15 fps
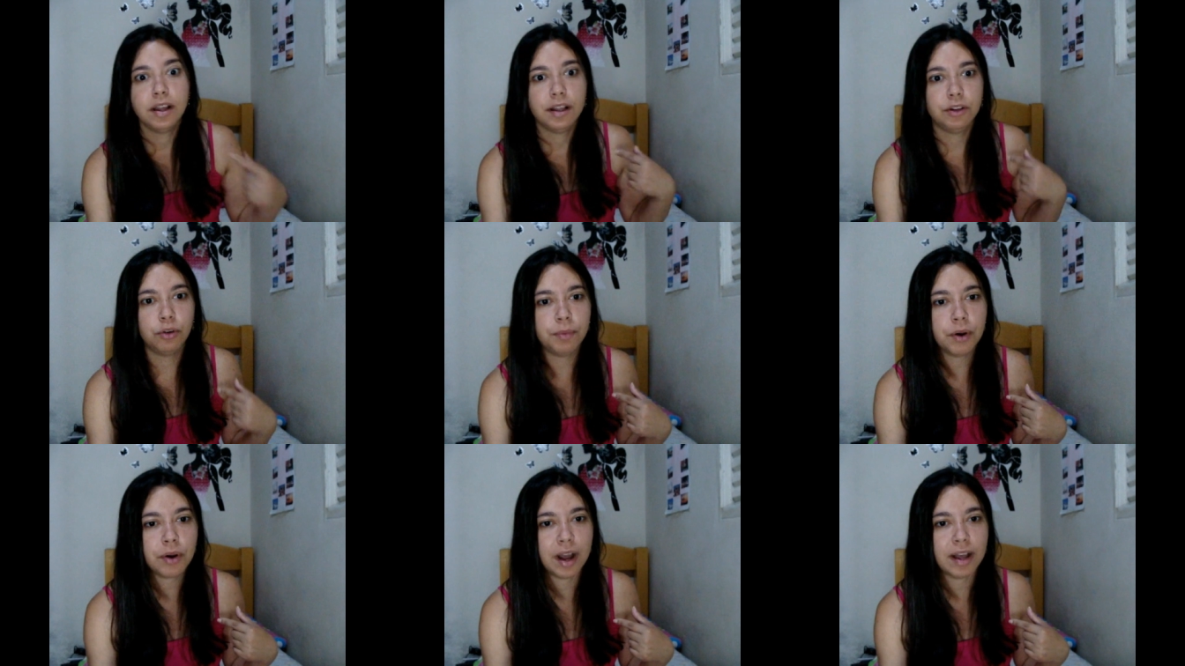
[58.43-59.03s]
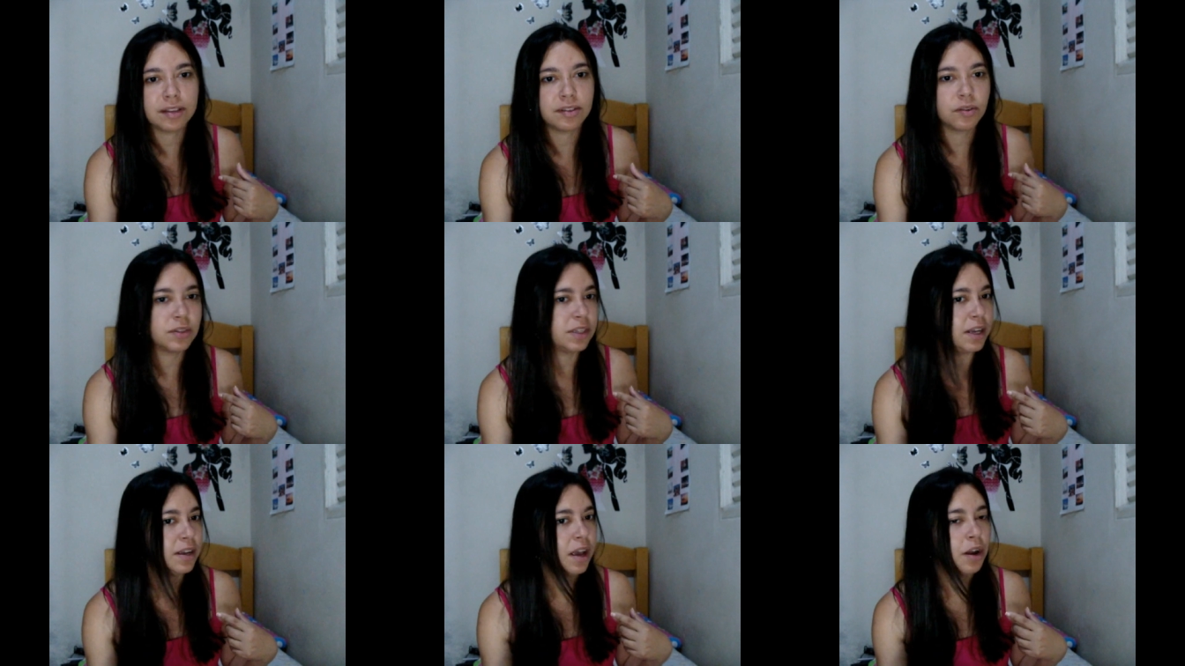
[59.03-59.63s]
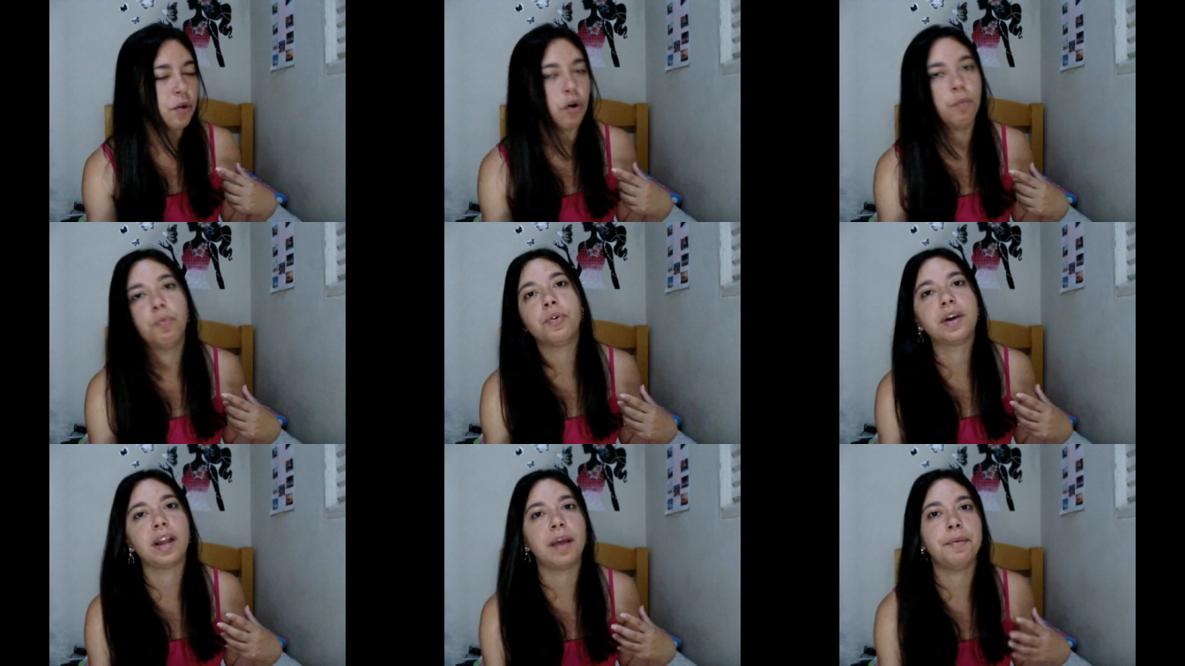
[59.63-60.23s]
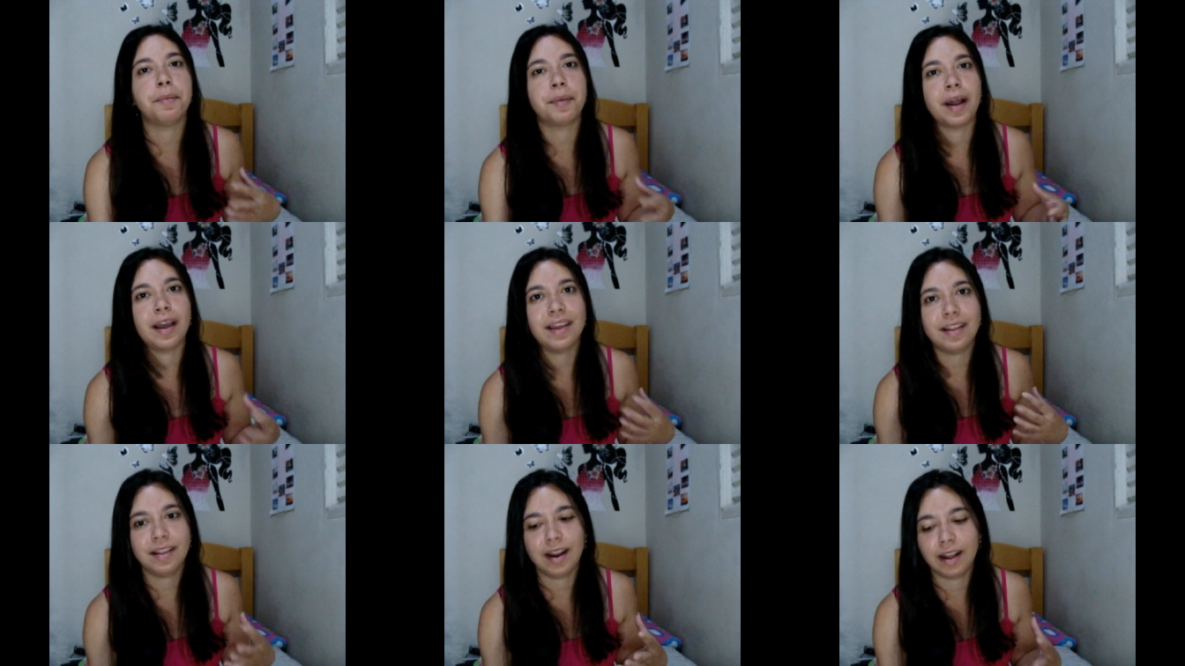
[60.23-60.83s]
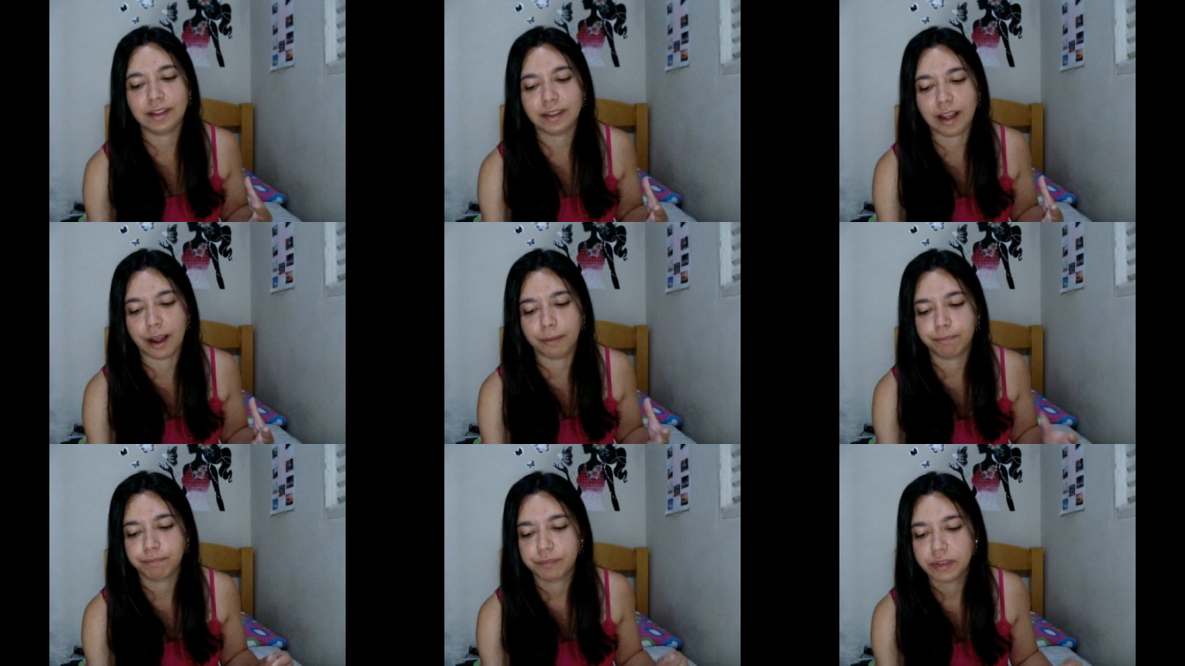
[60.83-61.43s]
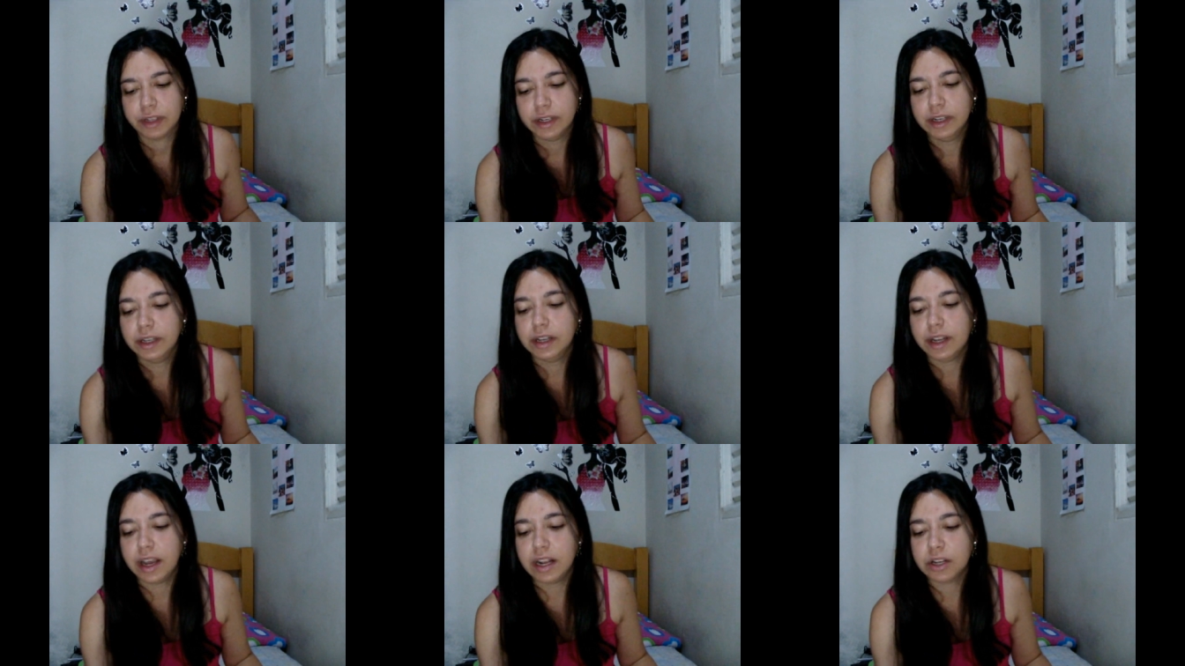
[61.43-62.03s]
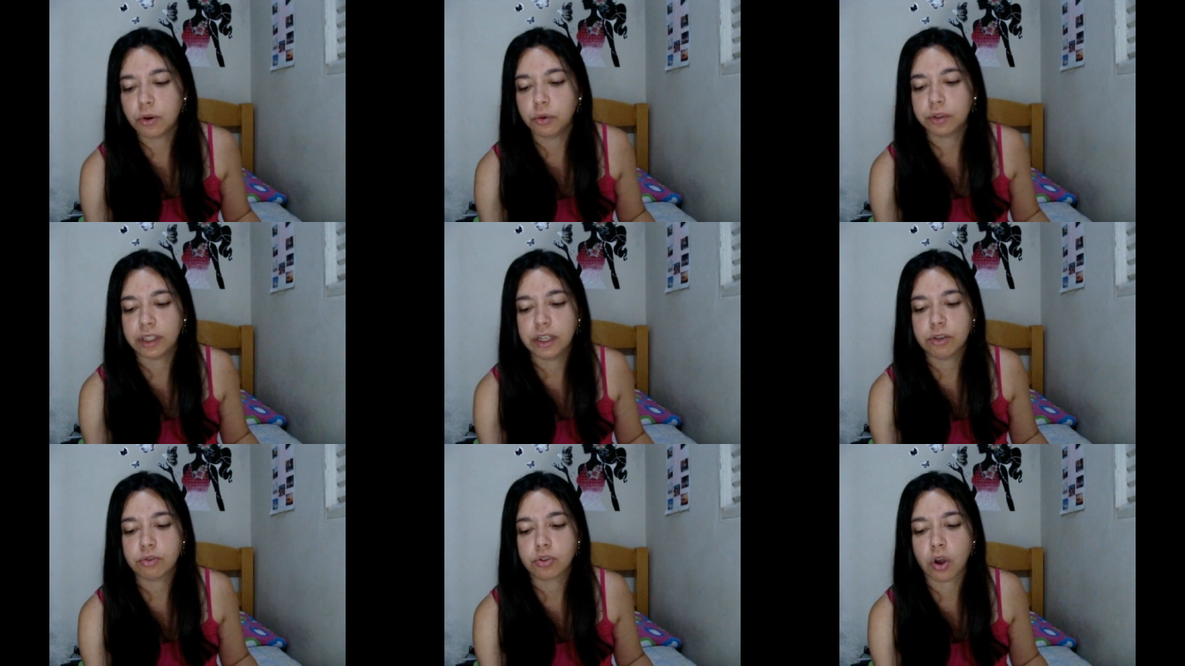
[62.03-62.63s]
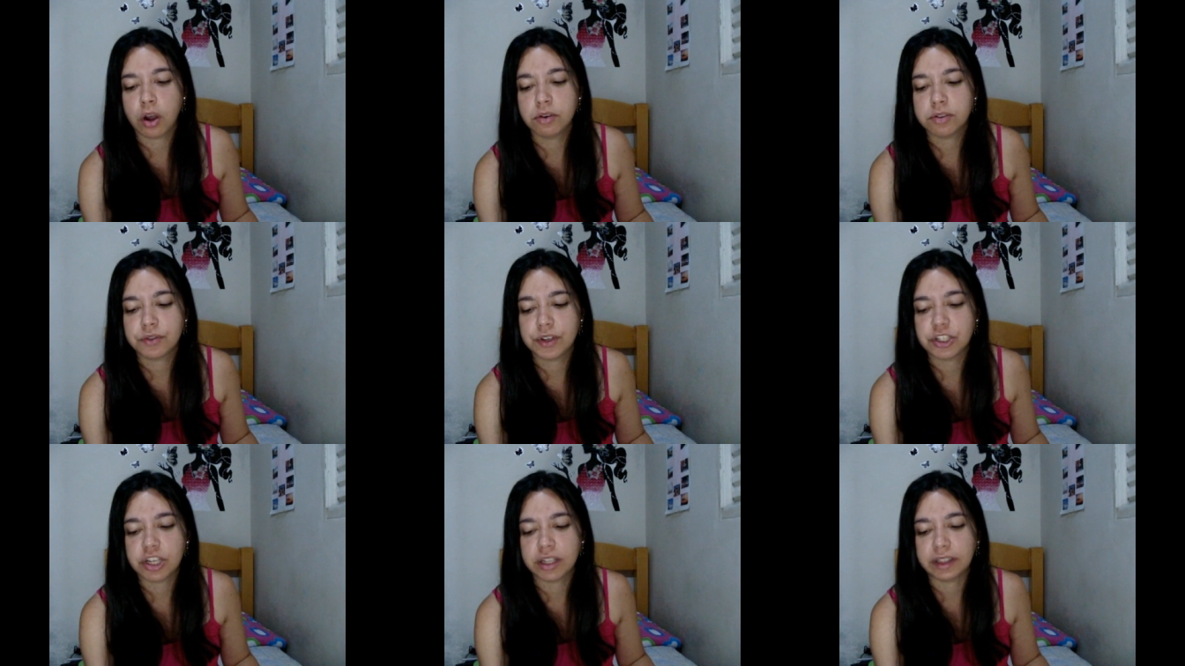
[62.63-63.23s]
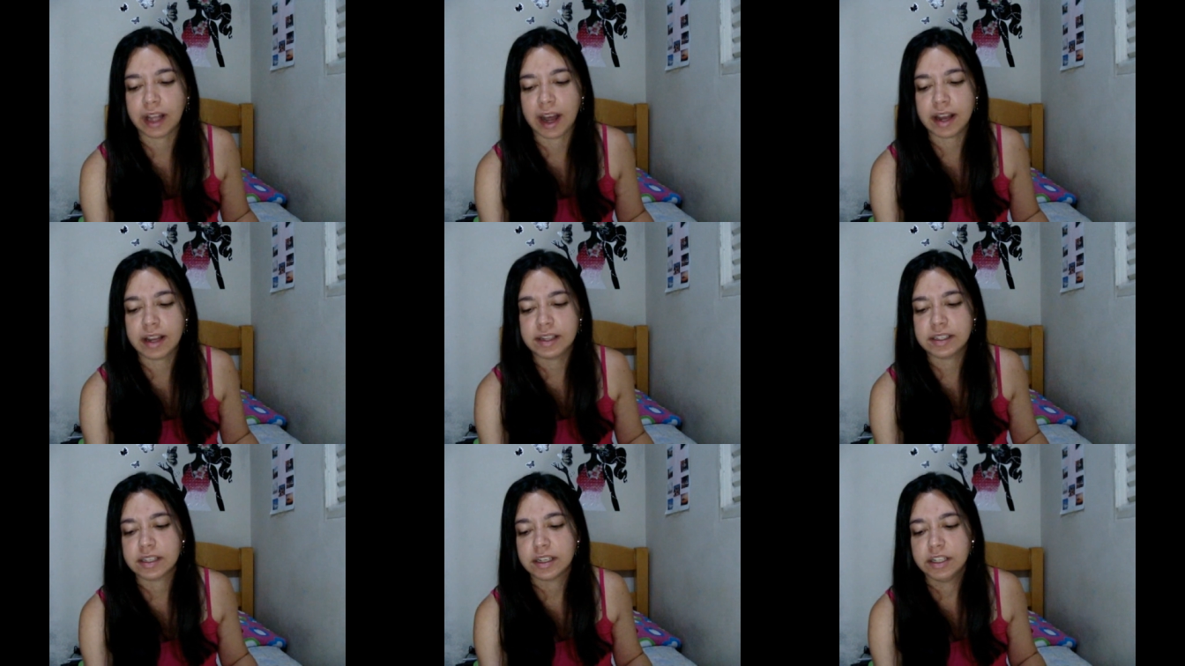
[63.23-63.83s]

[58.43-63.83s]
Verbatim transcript: No meu caso, eu usei ele como um creme para hidratar. Ele contém os óleos vegetais